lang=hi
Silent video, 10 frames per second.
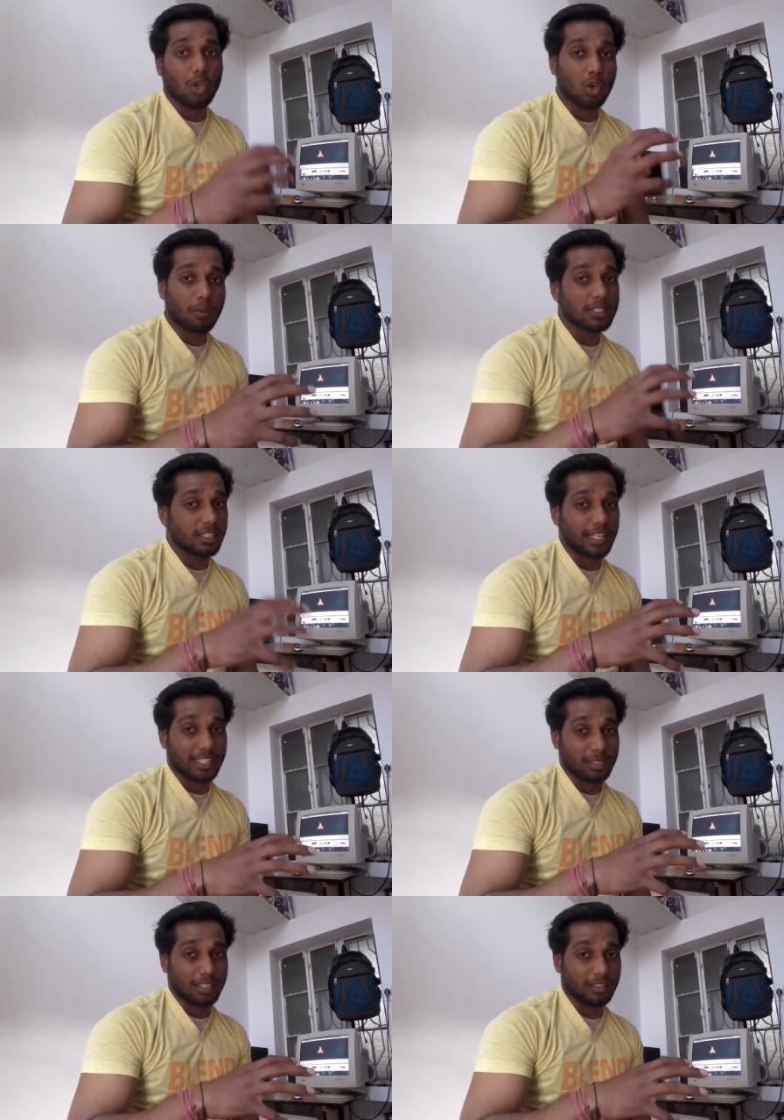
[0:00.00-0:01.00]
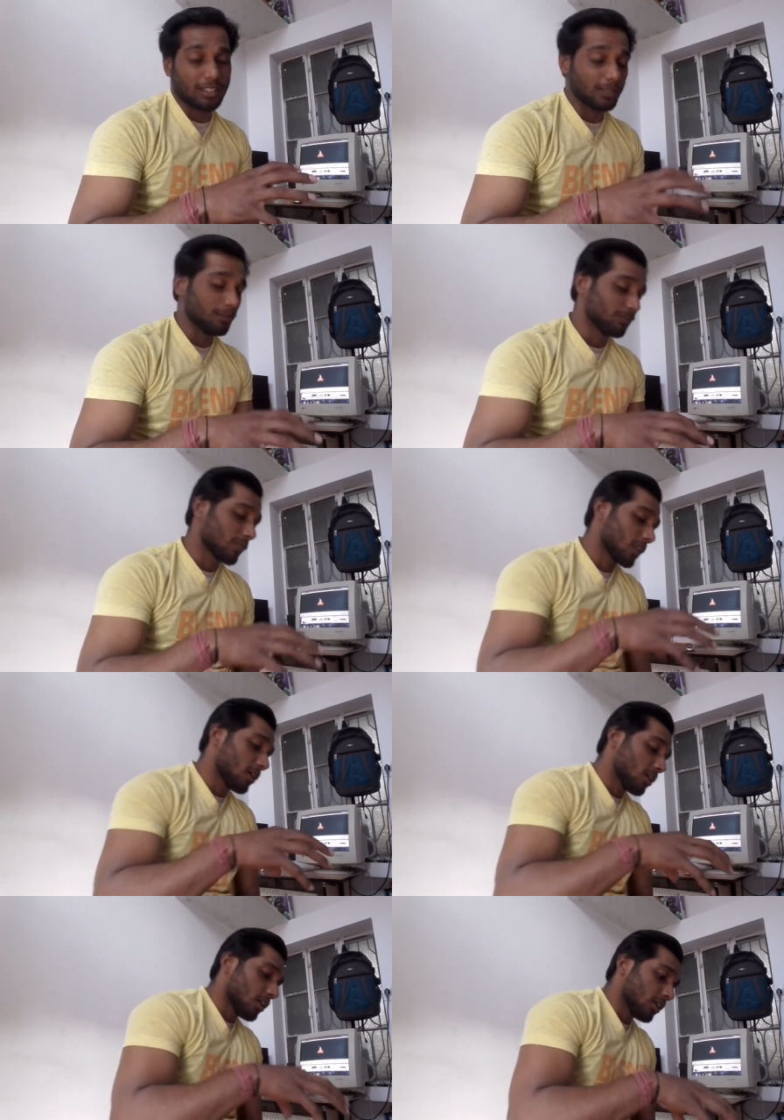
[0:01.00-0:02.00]
लो बजट डाइट के
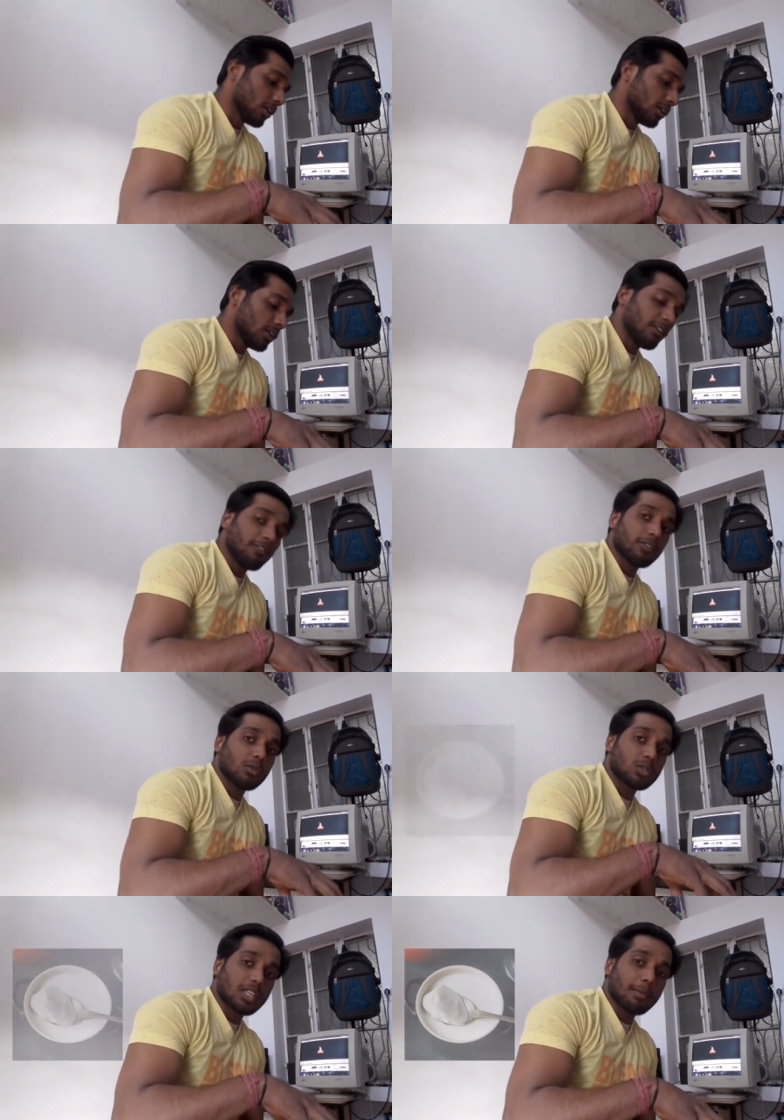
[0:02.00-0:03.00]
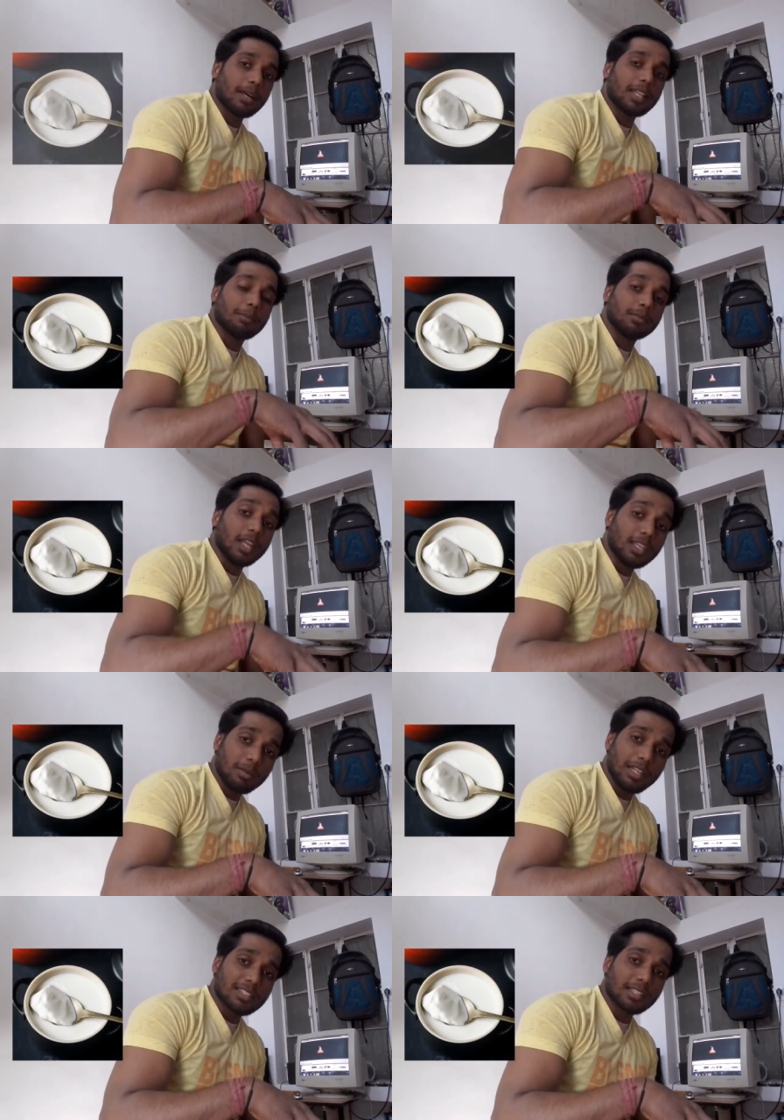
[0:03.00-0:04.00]
अंदर इफ़ उसके बाद आप
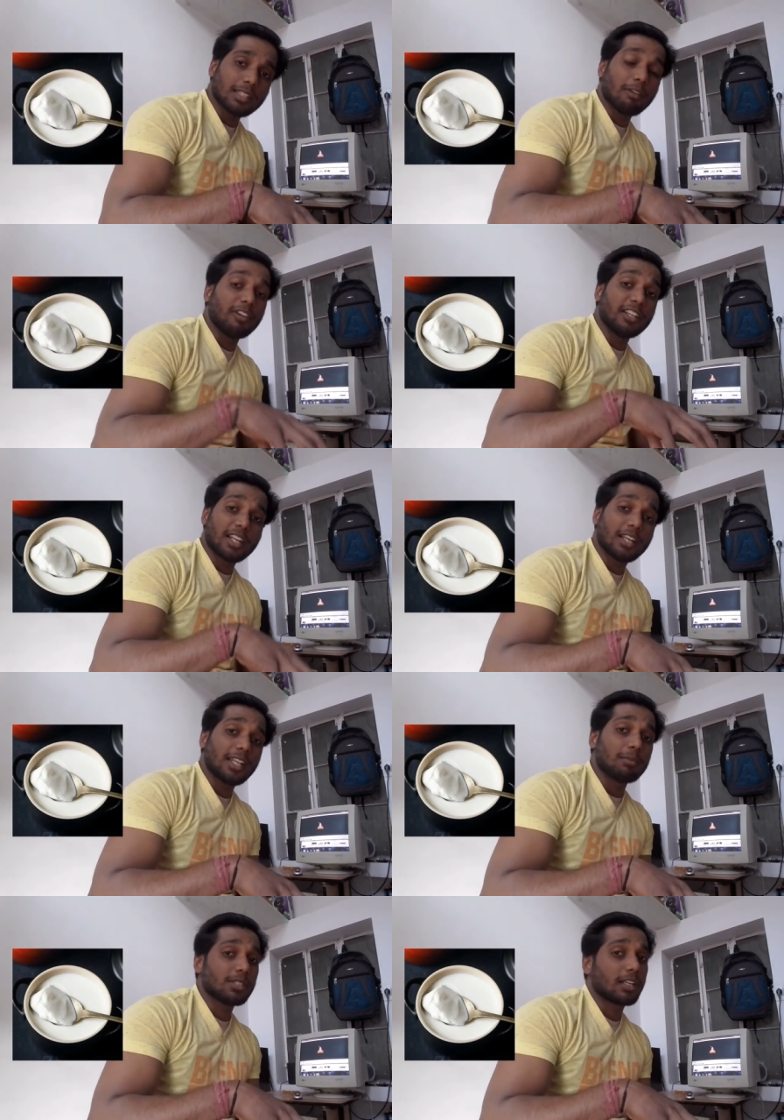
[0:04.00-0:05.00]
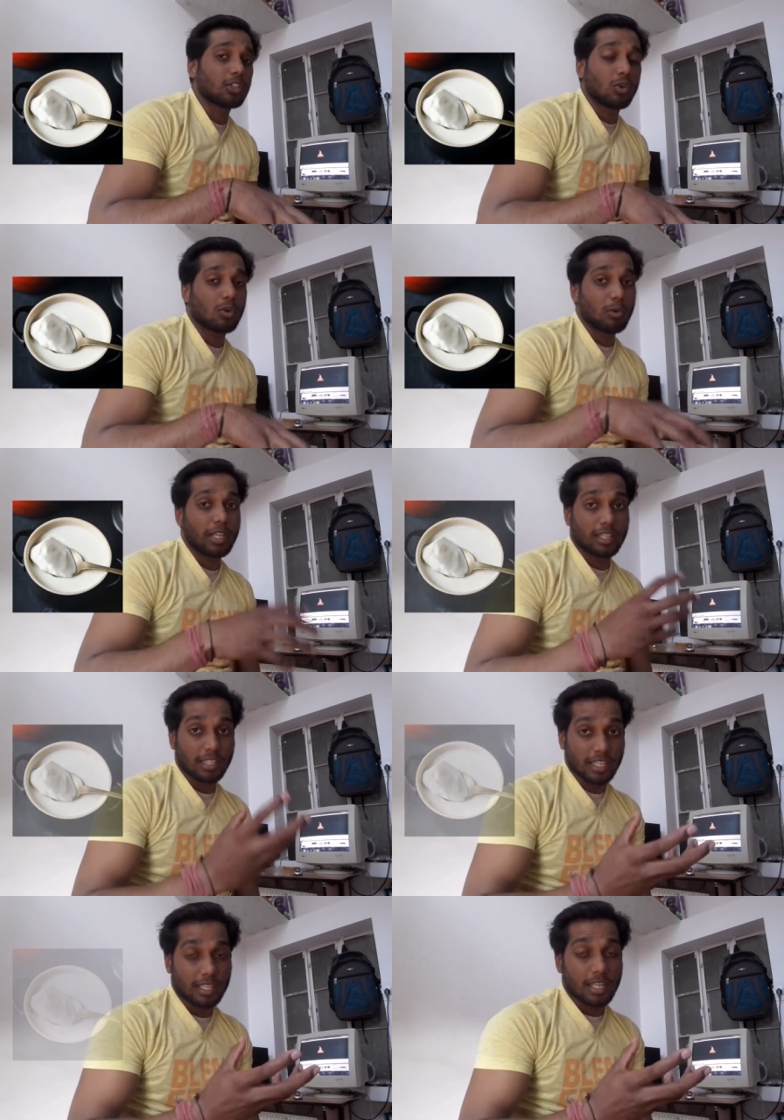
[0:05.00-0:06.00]
दही भी ले सकते हैं विंटर का टाइम चल रहा है तो लोग बोलेंगे
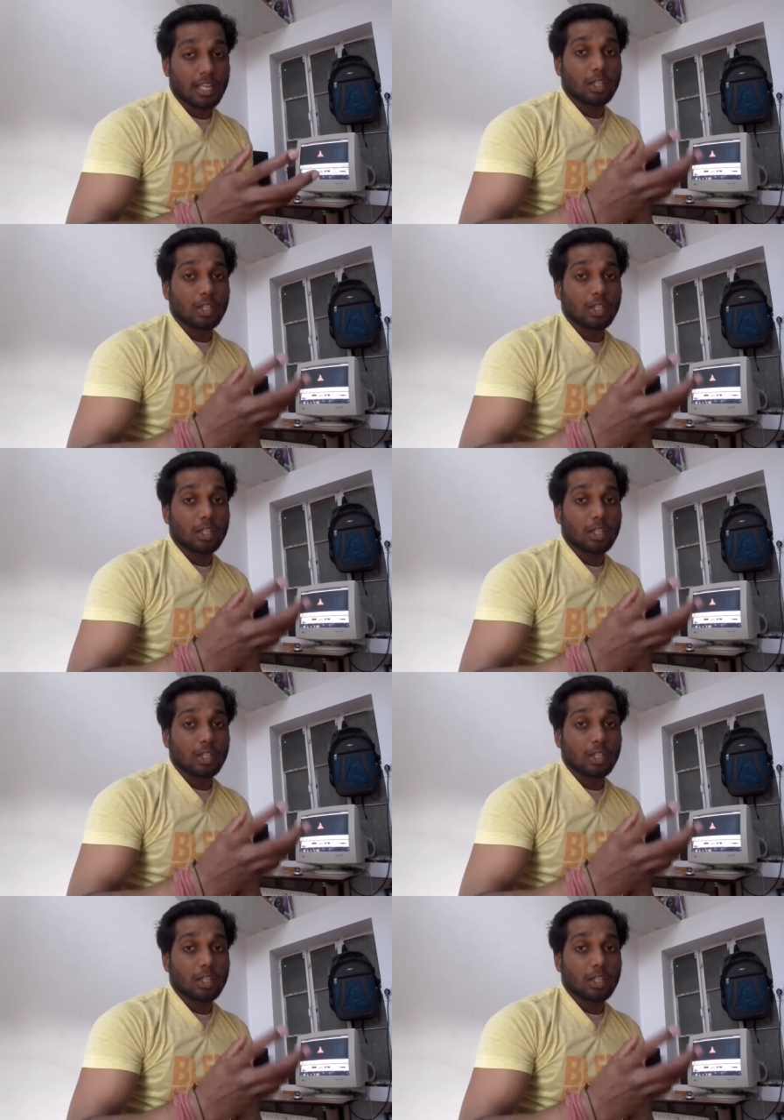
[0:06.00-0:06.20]
दही